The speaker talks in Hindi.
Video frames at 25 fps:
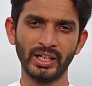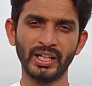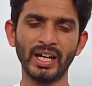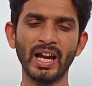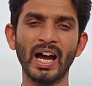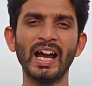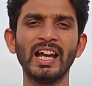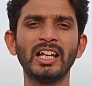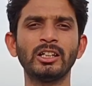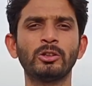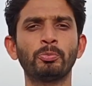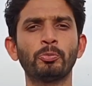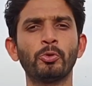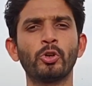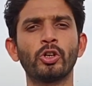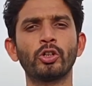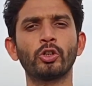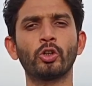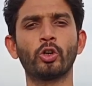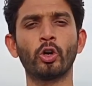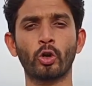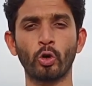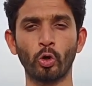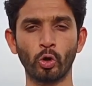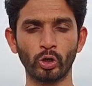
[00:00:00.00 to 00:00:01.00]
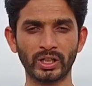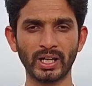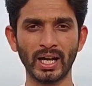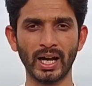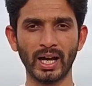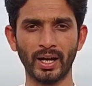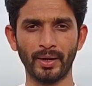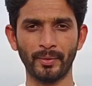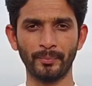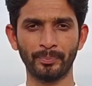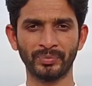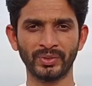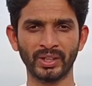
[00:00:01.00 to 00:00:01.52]
इनायतपुर
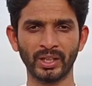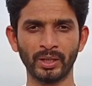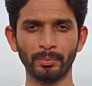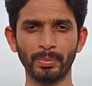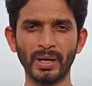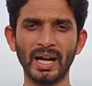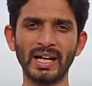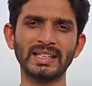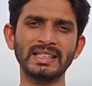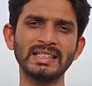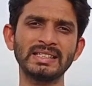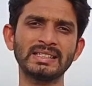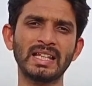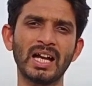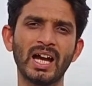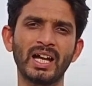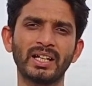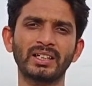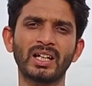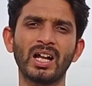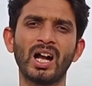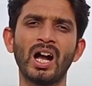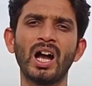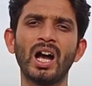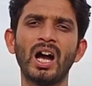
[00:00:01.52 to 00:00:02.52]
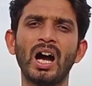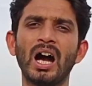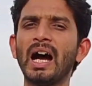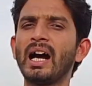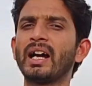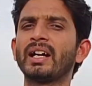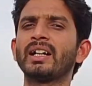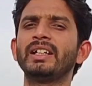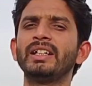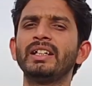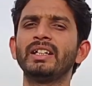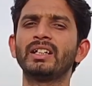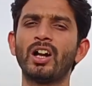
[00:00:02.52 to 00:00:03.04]
घरोटा पाकिस्तान का
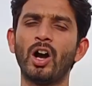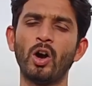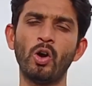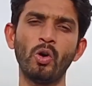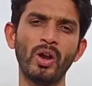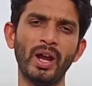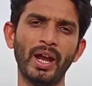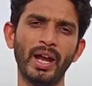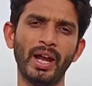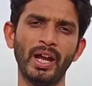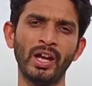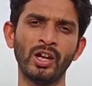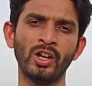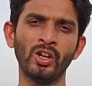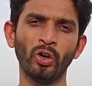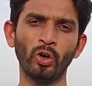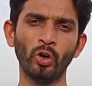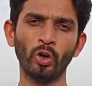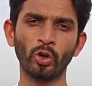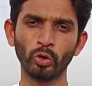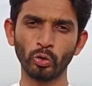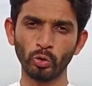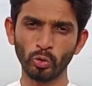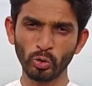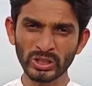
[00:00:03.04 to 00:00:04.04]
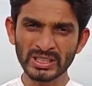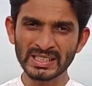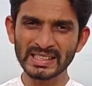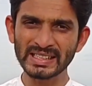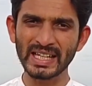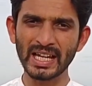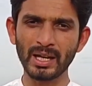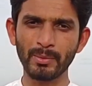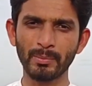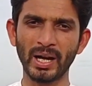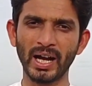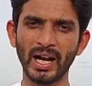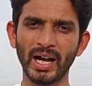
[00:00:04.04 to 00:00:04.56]
आखिरी गांव है और
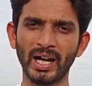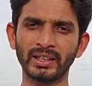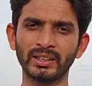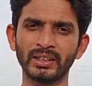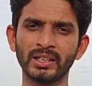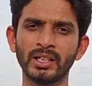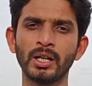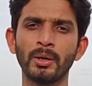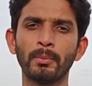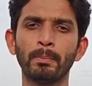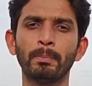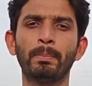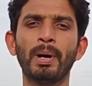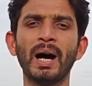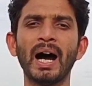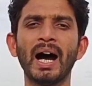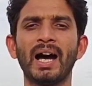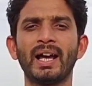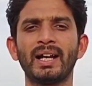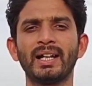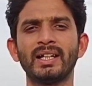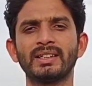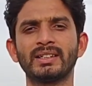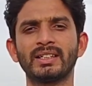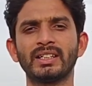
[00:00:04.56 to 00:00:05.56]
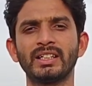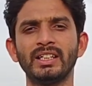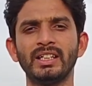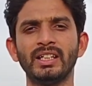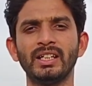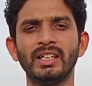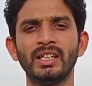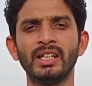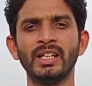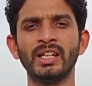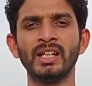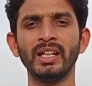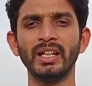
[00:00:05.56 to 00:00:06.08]
उसके बाद भारत
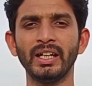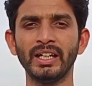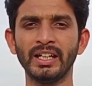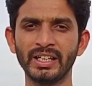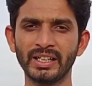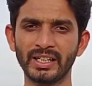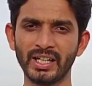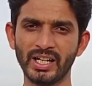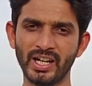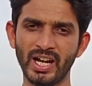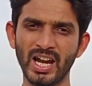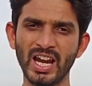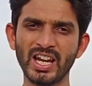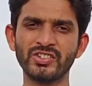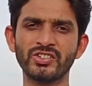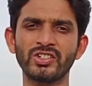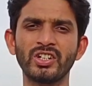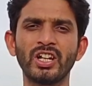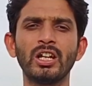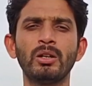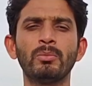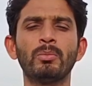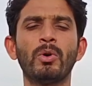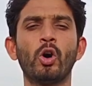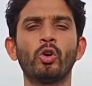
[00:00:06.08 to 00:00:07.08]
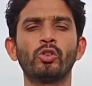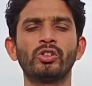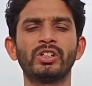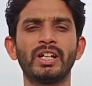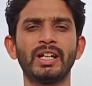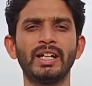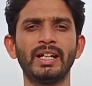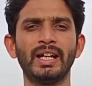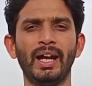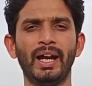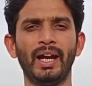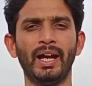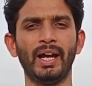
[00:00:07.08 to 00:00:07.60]
की इंटरनेशनल
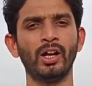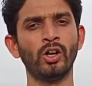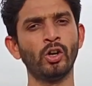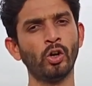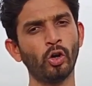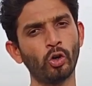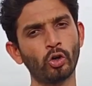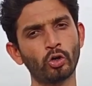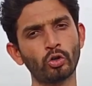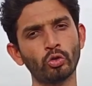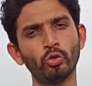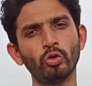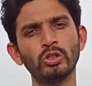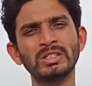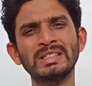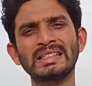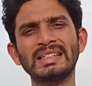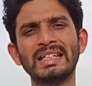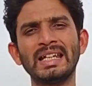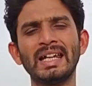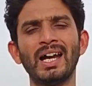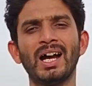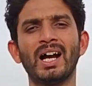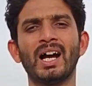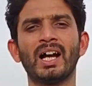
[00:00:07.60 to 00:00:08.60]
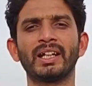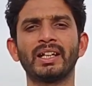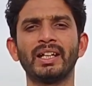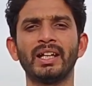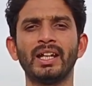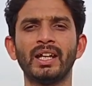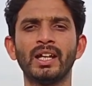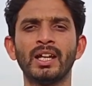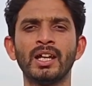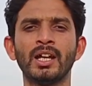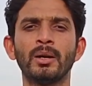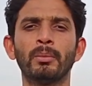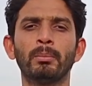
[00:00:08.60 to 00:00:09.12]
बाउंड्री है और उसके
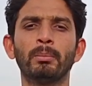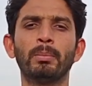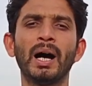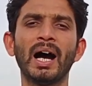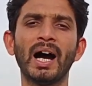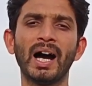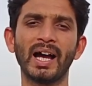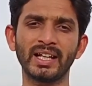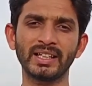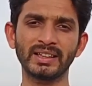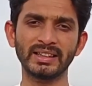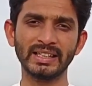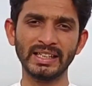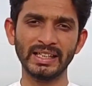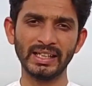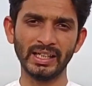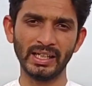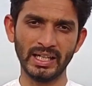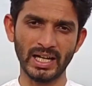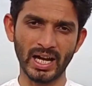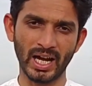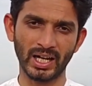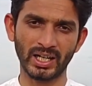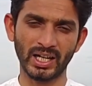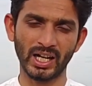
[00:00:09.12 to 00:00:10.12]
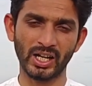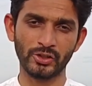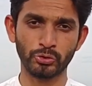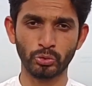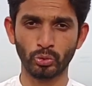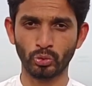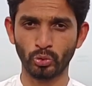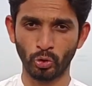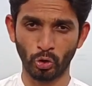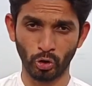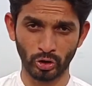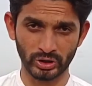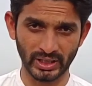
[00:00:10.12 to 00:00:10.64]
आगे भारतीय इलाका
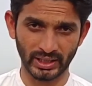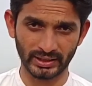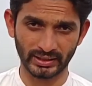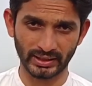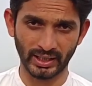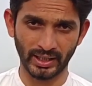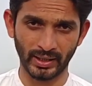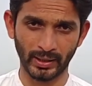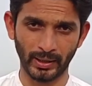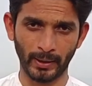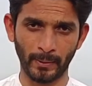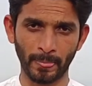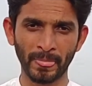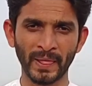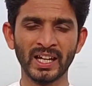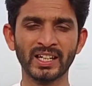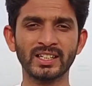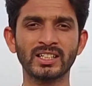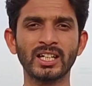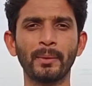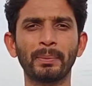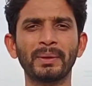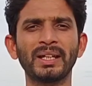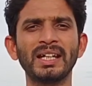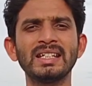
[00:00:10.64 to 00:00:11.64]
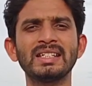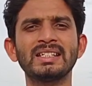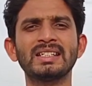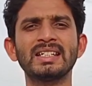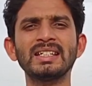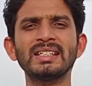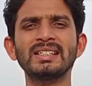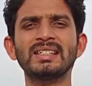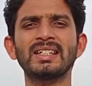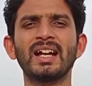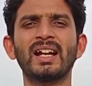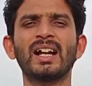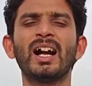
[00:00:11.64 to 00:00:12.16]
शुरू हो जाता है जबकि
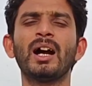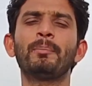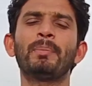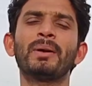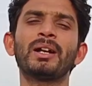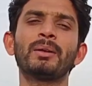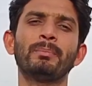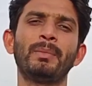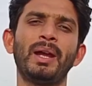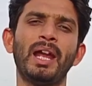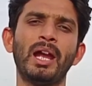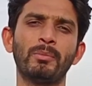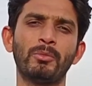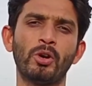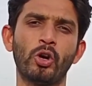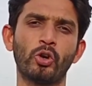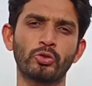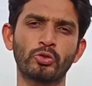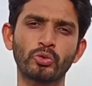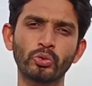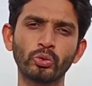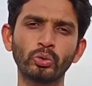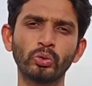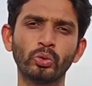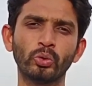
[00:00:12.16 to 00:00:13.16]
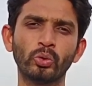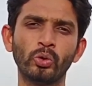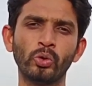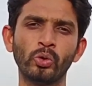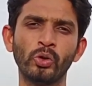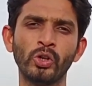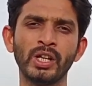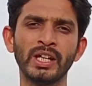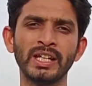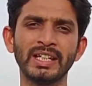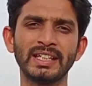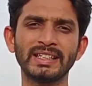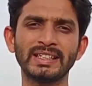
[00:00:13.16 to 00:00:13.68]
जिस जगह पर मैं मौजूद हूँ
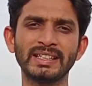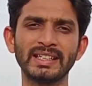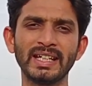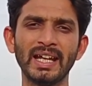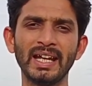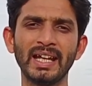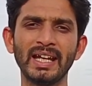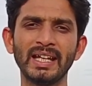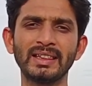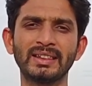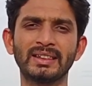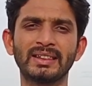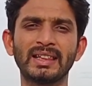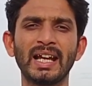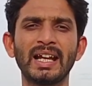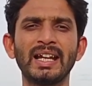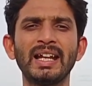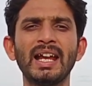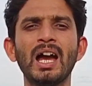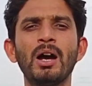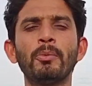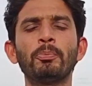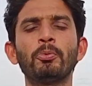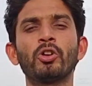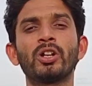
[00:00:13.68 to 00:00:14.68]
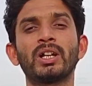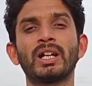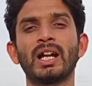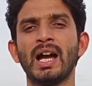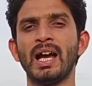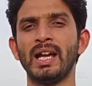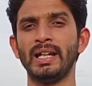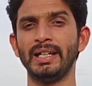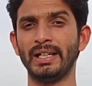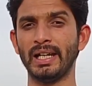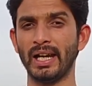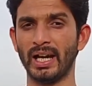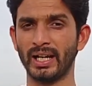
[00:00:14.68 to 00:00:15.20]
ये दरियापुर
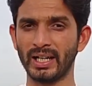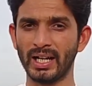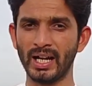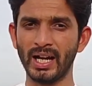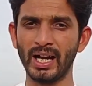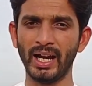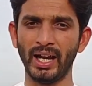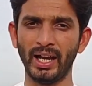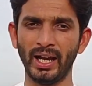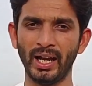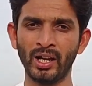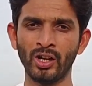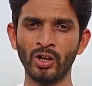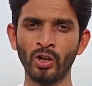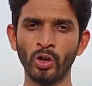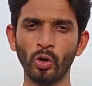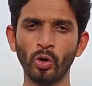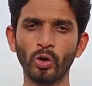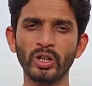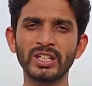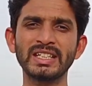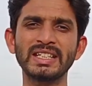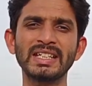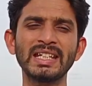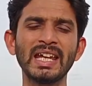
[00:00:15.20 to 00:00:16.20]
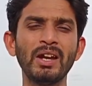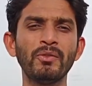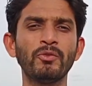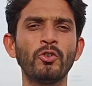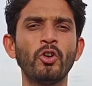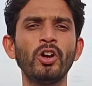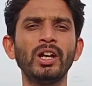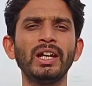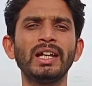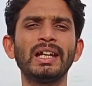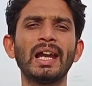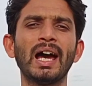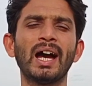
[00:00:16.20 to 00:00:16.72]
का इलाका है और ये
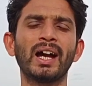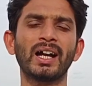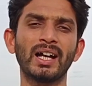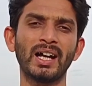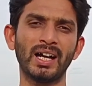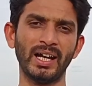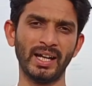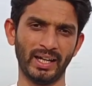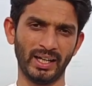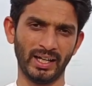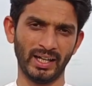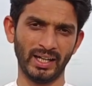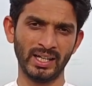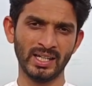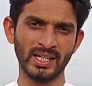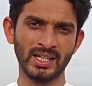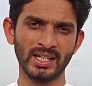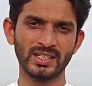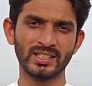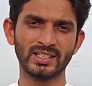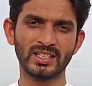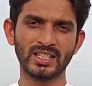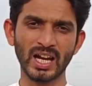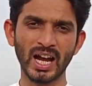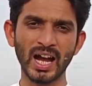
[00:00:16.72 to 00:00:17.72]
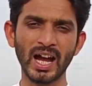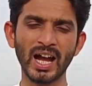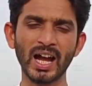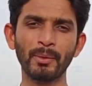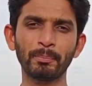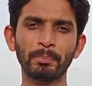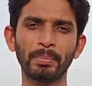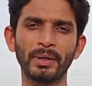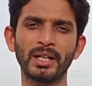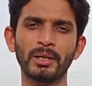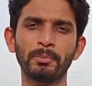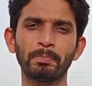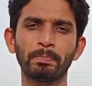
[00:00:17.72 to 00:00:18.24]
वो इलाका है जहाँ
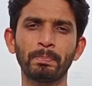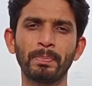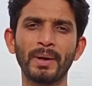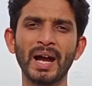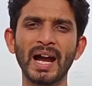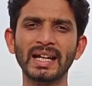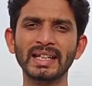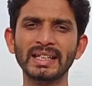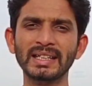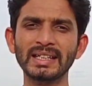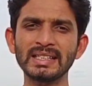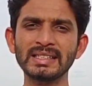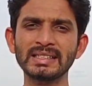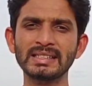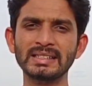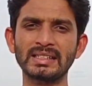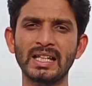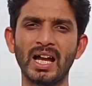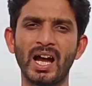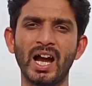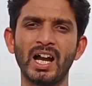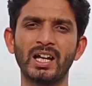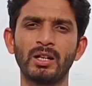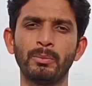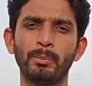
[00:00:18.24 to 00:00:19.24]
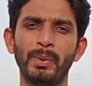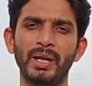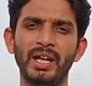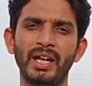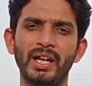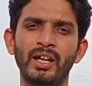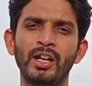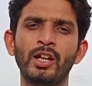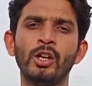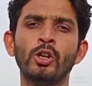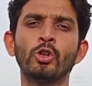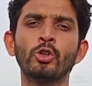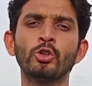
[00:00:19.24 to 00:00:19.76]
पर पाकिस्तान
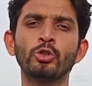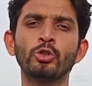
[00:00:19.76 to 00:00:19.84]
में